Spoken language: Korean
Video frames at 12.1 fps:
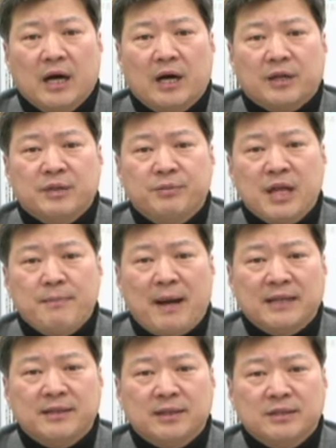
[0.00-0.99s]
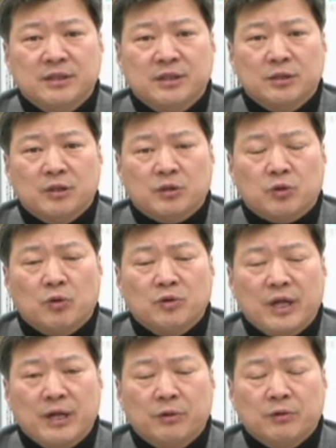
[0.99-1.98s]
어, 이번에 만들어지는
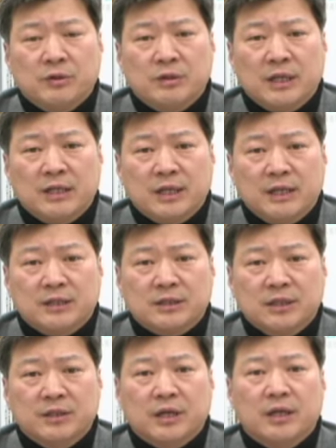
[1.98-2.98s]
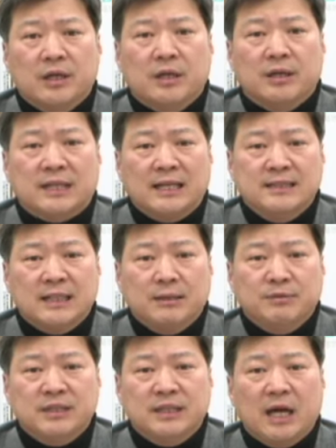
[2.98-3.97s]
동내용들에 대해서는 어,
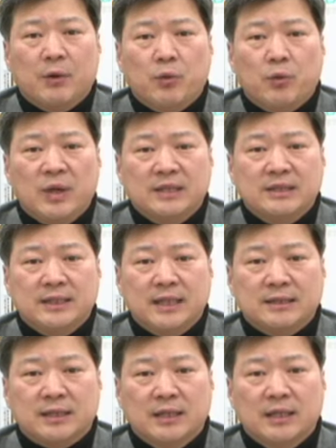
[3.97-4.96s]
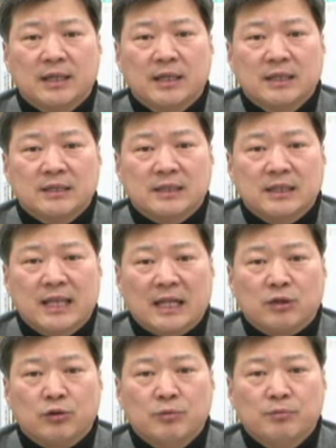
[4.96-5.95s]
단체급식이나 외식에서
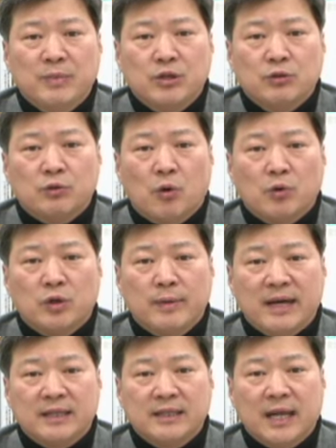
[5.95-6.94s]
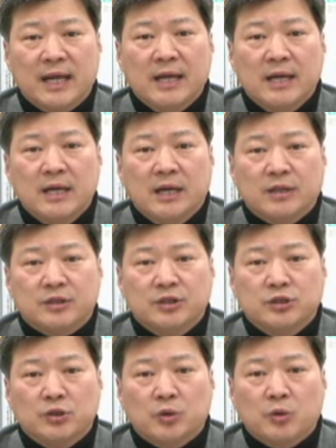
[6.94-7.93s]
저나트륨 메뉴 공급하는데
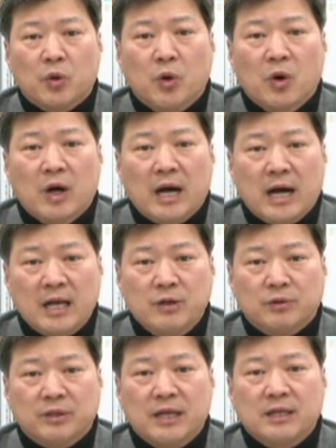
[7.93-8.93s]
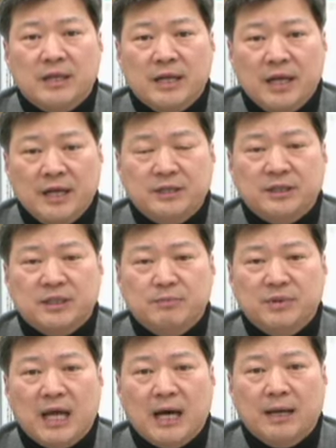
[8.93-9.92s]
전적으로 활용될
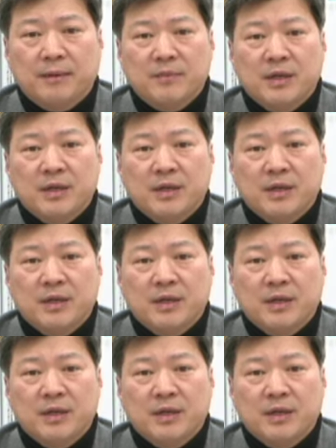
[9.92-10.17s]
예정입니다.